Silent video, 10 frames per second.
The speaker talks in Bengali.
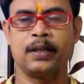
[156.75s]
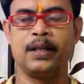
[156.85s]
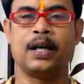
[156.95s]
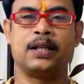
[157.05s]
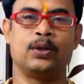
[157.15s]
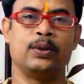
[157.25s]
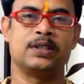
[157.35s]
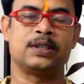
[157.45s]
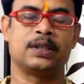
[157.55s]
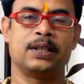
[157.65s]
ক্রিয়াটি
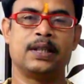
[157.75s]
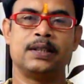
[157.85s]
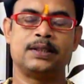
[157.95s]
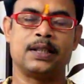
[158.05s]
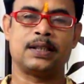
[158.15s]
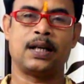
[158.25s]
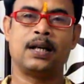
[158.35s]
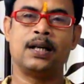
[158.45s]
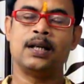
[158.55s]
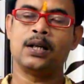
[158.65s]
রয়েছে সেটা
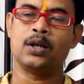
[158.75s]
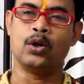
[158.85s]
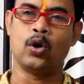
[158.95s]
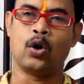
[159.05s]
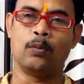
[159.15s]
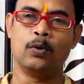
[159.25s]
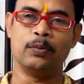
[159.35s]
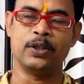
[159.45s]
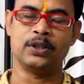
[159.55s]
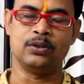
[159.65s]

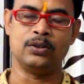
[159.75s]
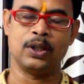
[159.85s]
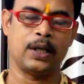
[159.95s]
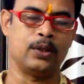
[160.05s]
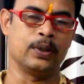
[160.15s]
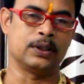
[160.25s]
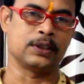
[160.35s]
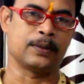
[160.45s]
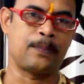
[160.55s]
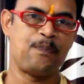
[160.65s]
নবমীর দিনেই
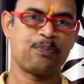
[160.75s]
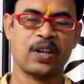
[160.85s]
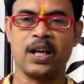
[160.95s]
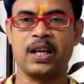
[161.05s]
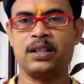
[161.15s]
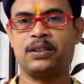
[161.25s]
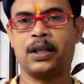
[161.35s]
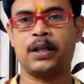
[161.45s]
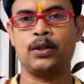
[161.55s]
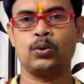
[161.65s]
রয়েছে এক্ষেত্রে
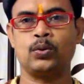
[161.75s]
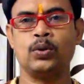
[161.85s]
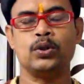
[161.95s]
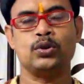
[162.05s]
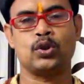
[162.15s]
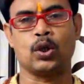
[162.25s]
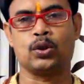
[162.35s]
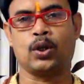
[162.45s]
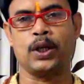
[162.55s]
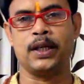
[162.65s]
কিন্তু
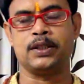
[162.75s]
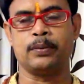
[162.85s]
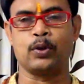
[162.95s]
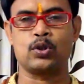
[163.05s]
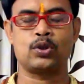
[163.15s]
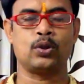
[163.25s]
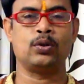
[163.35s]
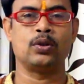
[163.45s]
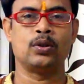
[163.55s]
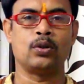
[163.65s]
চন্দনের যে প্রশ্ন
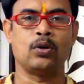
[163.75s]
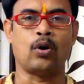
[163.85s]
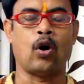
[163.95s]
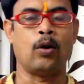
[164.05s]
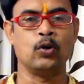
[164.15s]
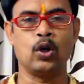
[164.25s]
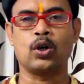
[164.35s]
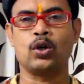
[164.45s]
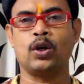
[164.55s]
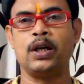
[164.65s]

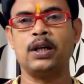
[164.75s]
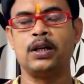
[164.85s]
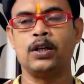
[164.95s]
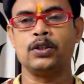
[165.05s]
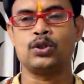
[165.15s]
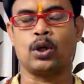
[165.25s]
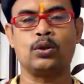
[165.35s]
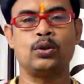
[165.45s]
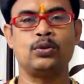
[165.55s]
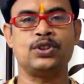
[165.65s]
অমূলক নয়
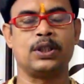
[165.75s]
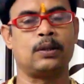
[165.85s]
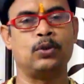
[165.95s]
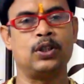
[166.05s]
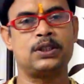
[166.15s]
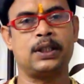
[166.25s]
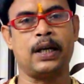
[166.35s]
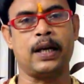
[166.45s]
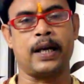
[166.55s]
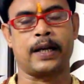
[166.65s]
চন্দন যেটা বলেছে
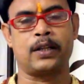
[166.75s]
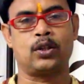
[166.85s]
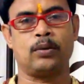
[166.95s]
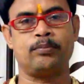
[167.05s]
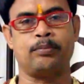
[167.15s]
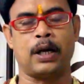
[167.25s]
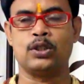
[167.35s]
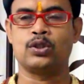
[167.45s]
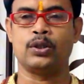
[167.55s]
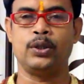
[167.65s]
একদম
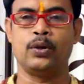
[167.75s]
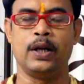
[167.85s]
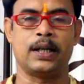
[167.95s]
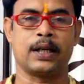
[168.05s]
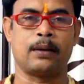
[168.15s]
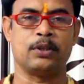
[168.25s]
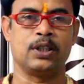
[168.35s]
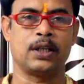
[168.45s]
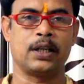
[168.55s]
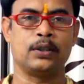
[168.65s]
বাঞ্ছনীয় এটাকে
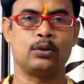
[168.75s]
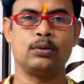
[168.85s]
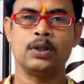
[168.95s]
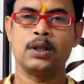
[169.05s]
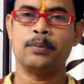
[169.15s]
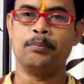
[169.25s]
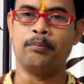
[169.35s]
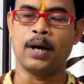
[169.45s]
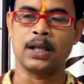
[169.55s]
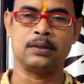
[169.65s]
আমাদেরকে কিন্তু
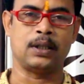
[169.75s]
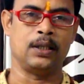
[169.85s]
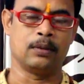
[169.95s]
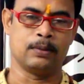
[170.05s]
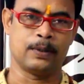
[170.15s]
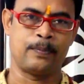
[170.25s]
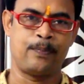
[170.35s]
মানতেই হবে